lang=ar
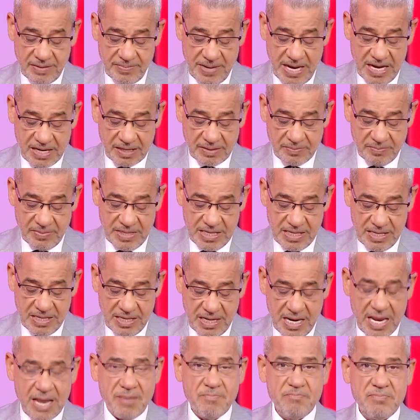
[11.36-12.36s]
معك
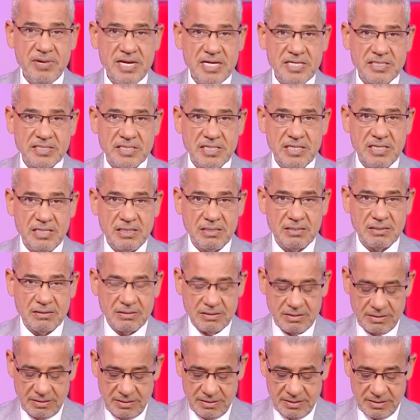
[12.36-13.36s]
من ام بي سي
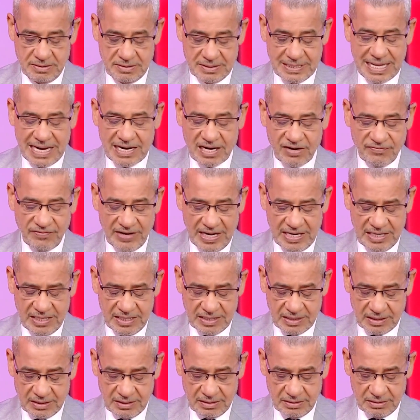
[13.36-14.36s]
نتعرف
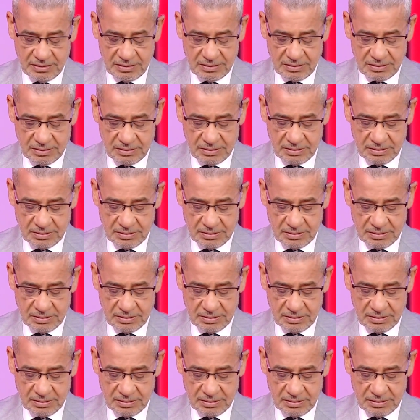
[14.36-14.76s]
عليك اهلا وسهلا